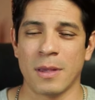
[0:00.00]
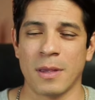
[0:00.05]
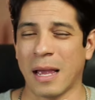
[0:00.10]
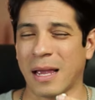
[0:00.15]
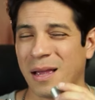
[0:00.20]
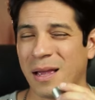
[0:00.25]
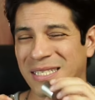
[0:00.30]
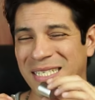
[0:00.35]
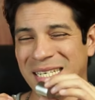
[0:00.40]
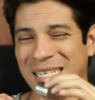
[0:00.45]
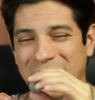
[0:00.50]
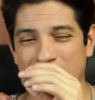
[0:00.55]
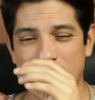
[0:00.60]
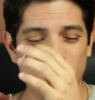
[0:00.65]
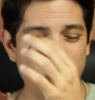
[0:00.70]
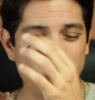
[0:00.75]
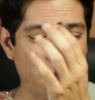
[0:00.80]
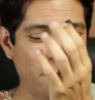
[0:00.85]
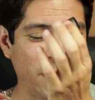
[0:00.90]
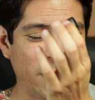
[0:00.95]
ya que sí tiene
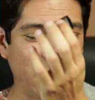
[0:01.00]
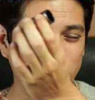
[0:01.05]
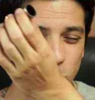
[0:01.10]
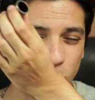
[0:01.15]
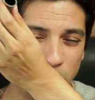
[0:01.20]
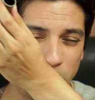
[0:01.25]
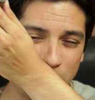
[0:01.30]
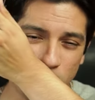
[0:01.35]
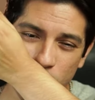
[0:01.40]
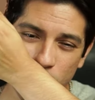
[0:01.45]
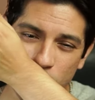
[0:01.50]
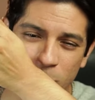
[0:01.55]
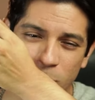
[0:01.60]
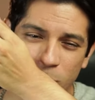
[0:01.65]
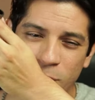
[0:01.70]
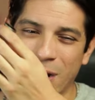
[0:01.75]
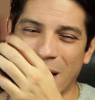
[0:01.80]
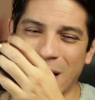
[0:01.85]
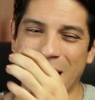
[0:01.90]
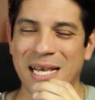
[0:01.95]
una apertura como
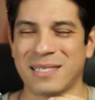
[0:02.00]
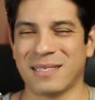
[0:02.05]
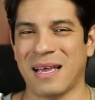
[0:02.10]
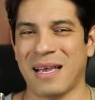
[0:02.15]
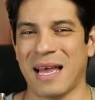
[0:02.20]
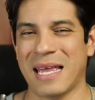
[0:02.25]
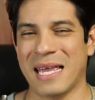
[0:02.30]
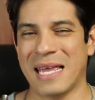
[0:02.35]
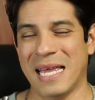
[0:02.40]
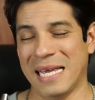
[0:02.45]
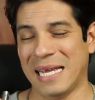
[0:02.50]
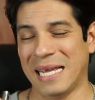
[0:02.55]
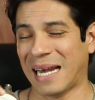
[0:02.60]
fresca y